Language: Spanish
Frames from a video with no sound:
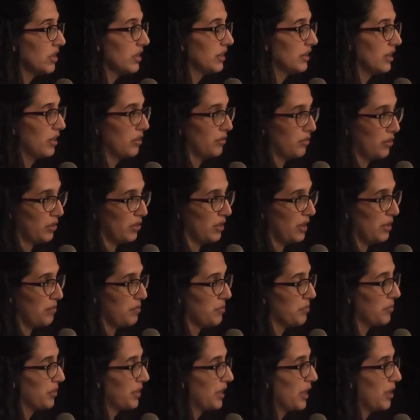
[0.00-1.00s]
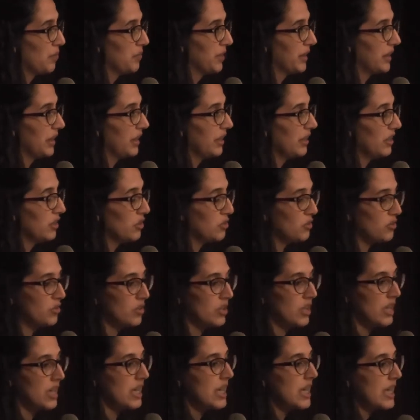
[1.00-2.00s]
nuestro país nació con el
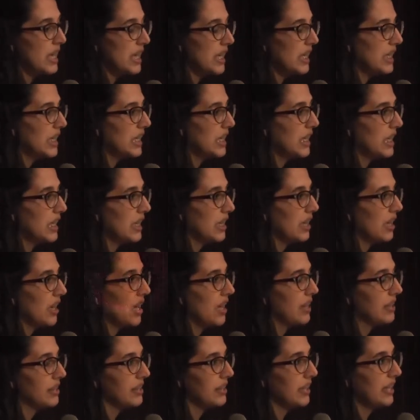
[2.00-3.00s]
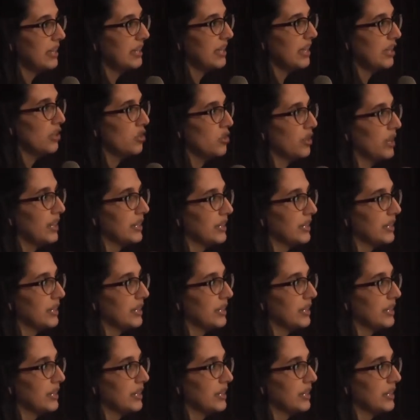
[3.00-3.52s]
ganado. ¿eh? el ganado